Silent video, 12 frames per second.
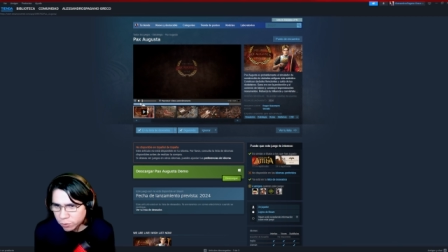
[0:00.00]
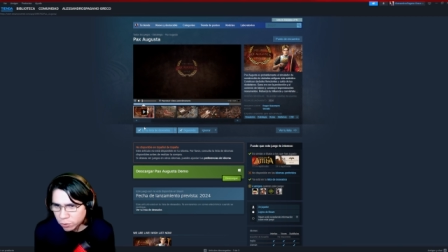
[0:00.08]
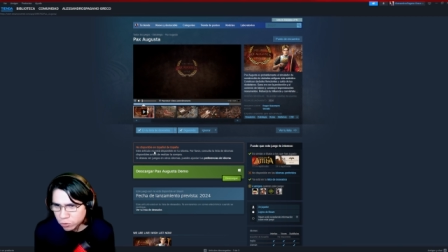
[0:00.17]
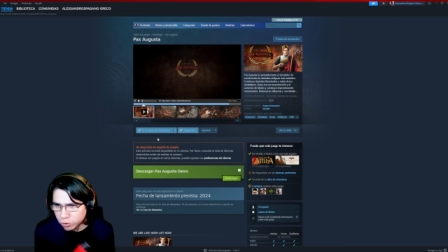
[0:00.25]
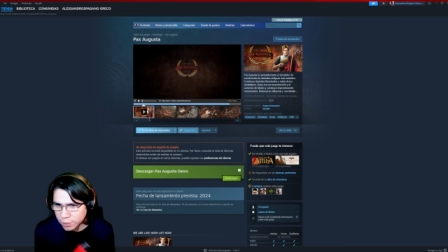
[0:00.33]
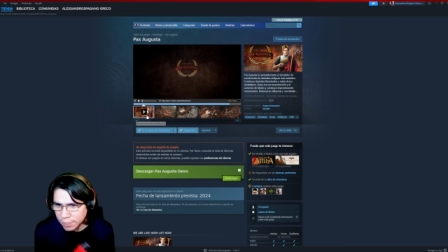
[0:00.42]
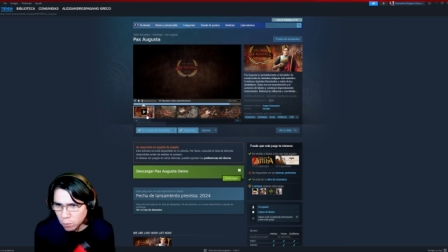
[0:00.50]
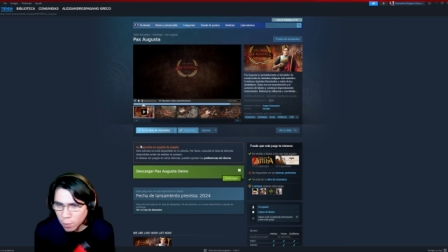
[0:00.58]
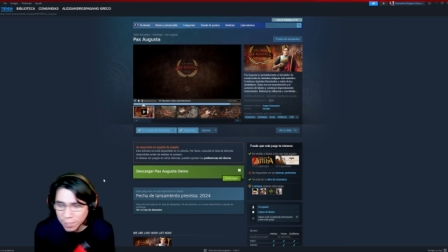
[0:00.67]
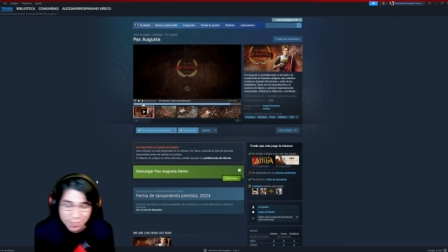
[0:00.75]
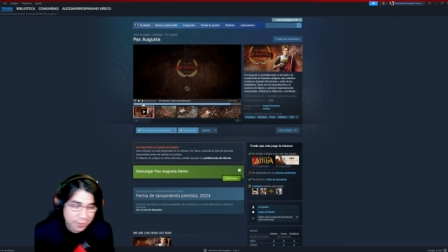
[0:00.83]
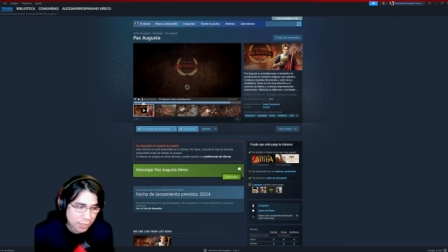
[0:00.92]
nosotros ya lo hemos
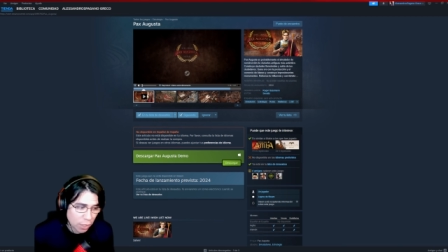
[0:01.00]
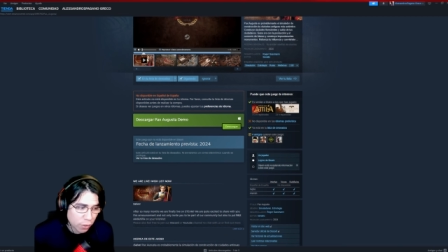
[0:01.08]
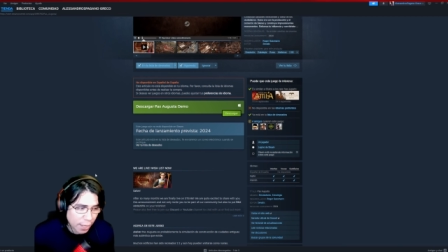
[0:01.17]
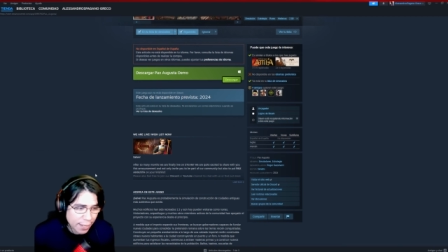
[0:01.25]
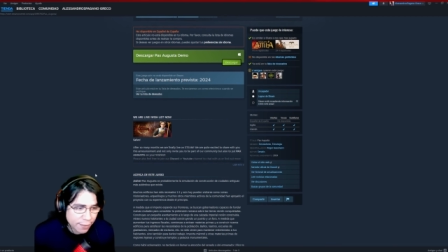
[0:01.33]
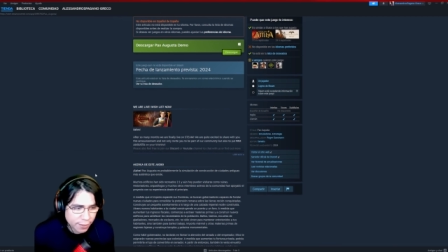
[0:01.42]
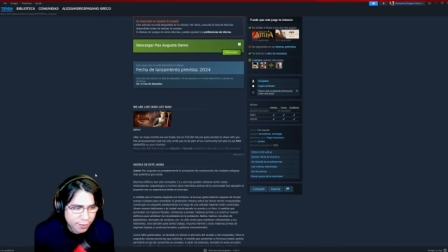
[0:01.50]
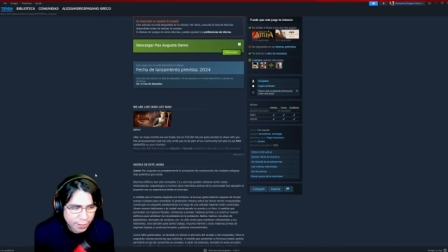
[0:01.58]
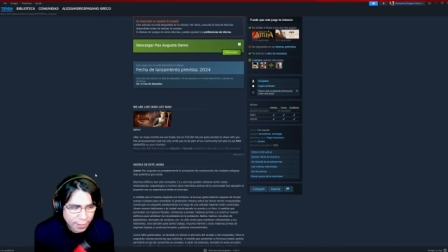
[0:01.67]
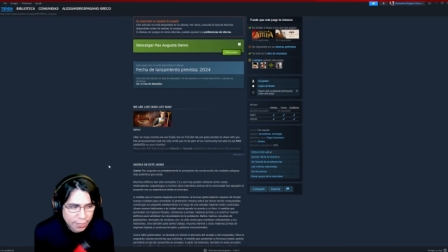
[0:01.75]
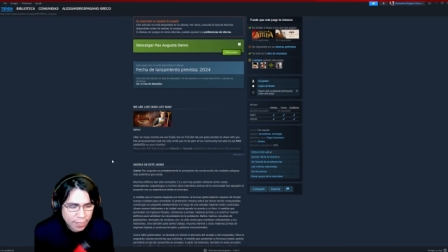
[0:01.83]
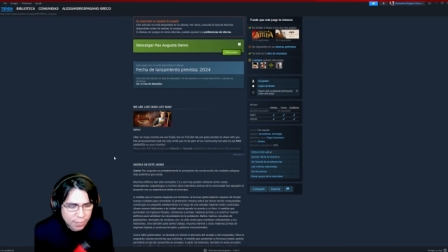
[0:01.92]
analizado antes en el
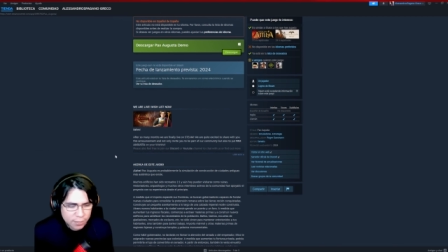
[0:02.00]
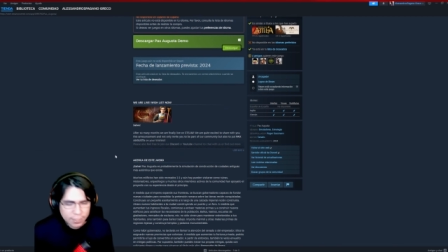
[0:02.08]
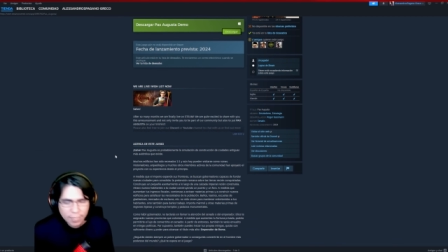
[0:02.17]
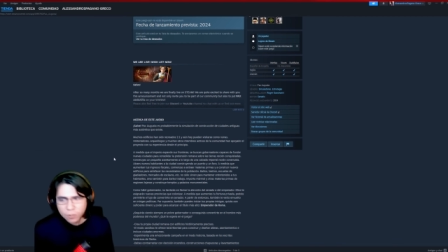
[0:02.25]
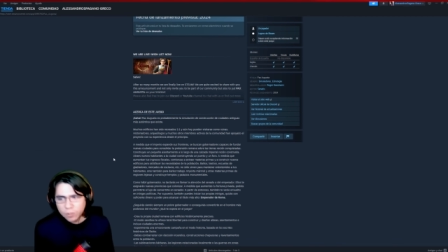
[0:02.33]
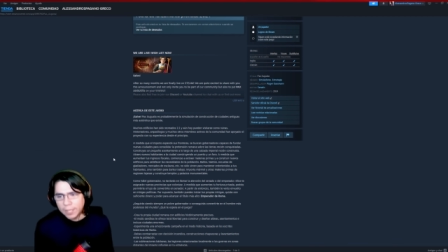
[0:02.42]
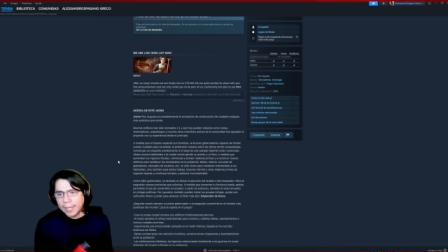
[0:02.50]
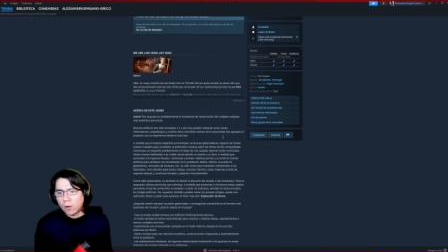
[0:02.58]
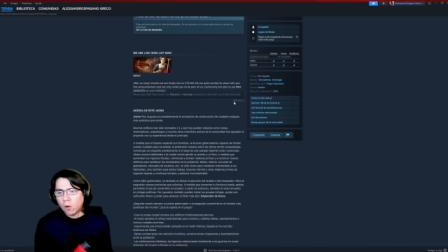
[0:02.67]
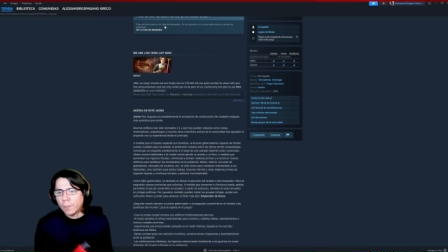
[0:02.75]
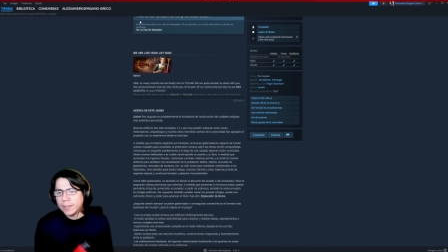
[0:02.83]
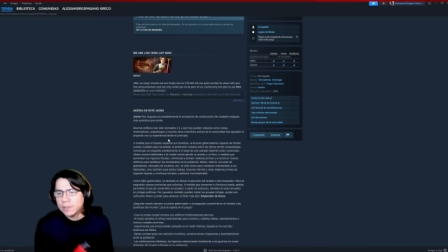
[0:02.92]
canal, ya yo les he
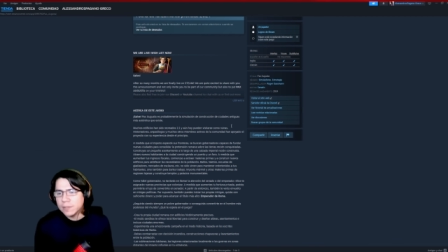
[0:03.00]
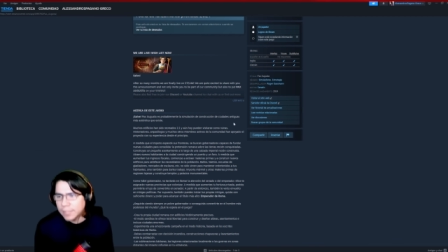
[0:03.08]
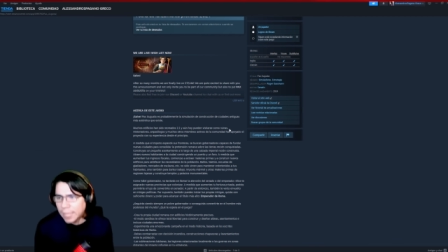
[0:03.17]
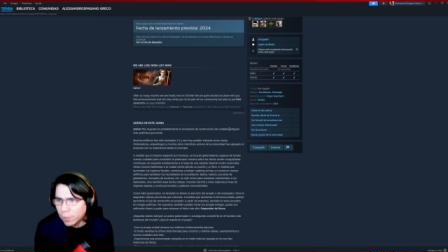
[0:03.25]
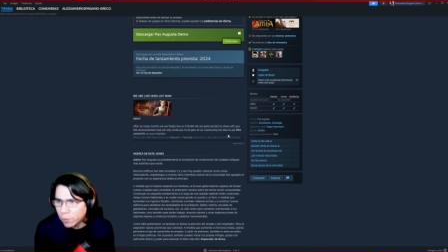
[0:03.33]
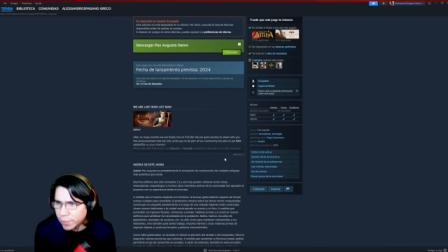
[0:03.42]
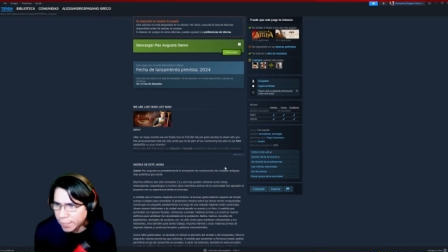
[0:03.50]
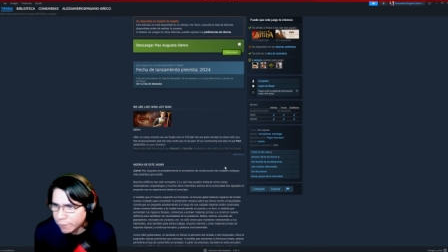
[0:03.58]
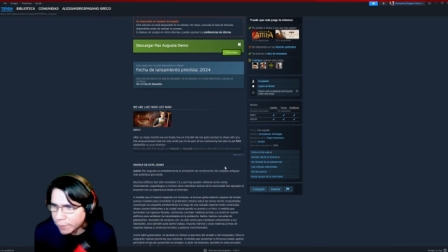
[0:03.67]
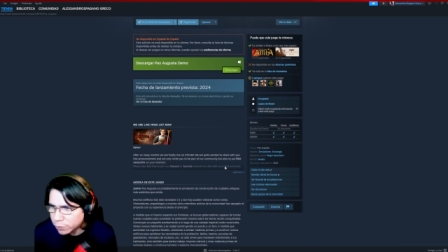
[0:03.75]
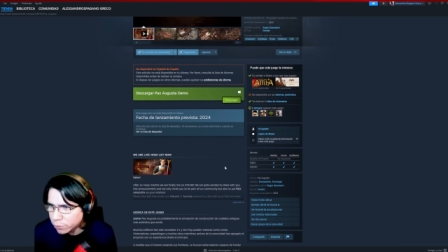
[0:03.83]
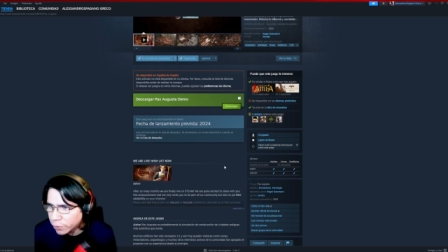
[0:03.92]
comentado de qué va
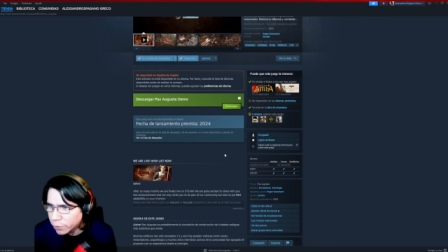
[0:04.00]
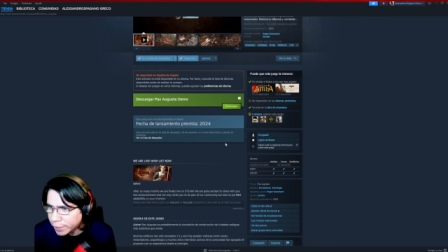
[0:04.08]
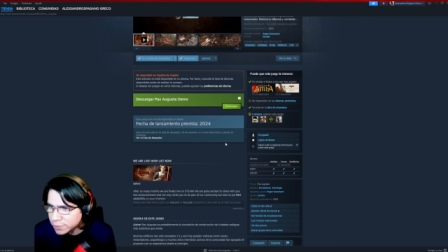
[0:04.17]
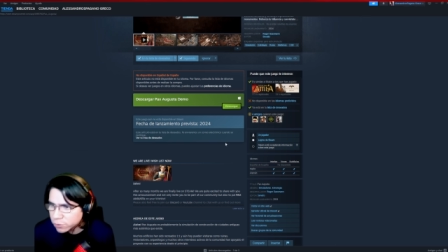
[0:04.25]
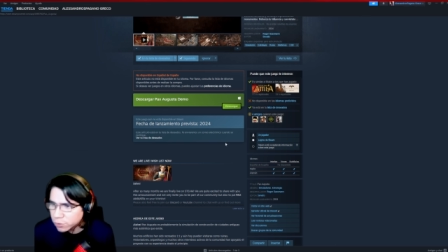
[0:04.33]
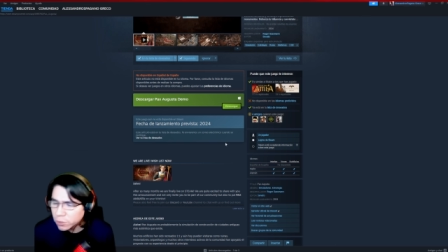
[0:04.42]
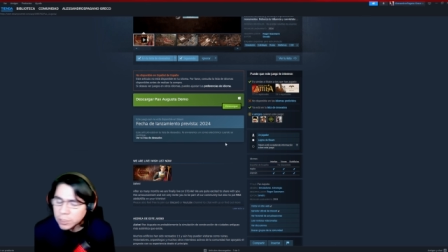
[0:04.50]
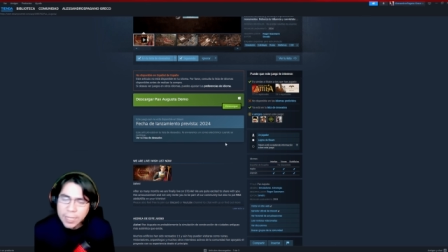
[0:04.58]
todo esto.